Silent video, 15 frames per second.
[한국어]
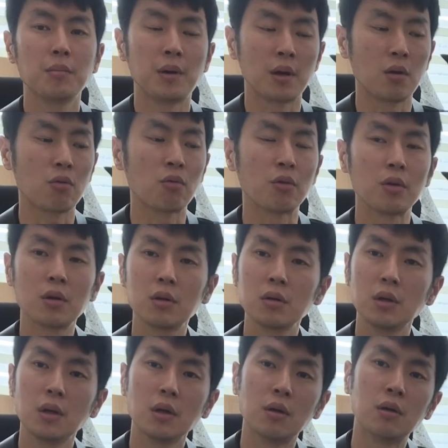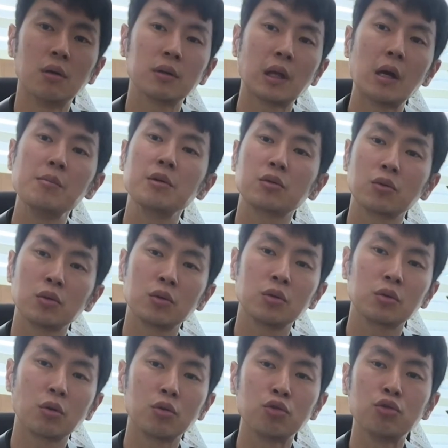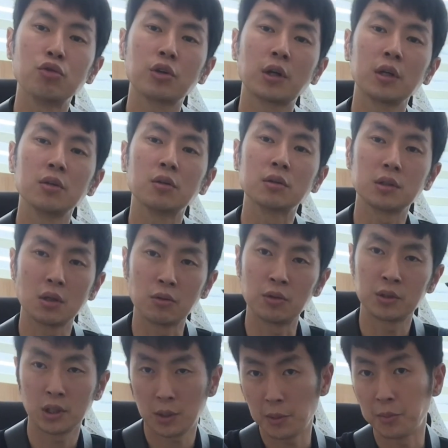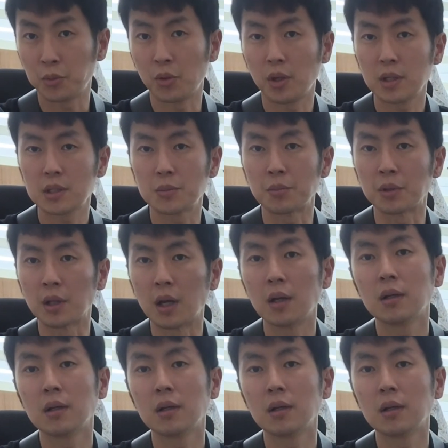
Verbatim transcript: 바라고요. 어, 다음에 또 더 유익한 영상으로 찾아뵙도록 하겠습니다.